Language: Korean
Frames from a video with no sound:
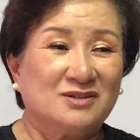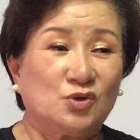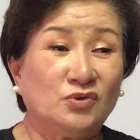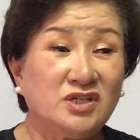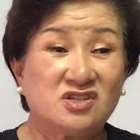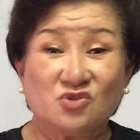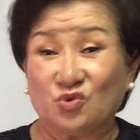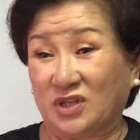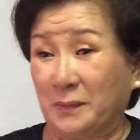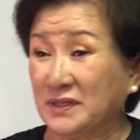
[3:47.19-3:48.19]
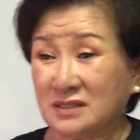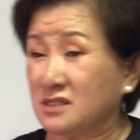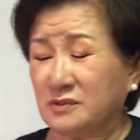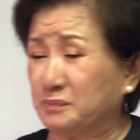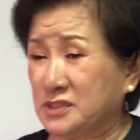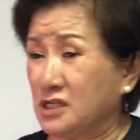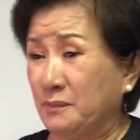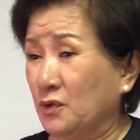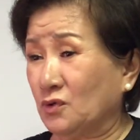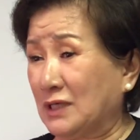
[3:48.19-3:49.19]
소리 지르고 대바다 칠
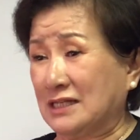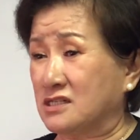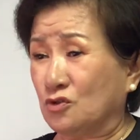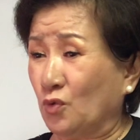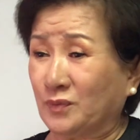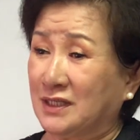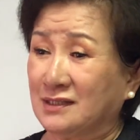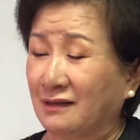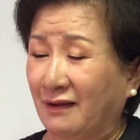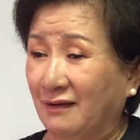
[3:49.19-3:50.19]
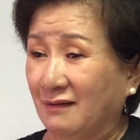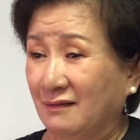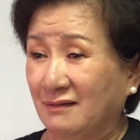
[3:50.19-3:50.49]
필요 가치도 없다니까.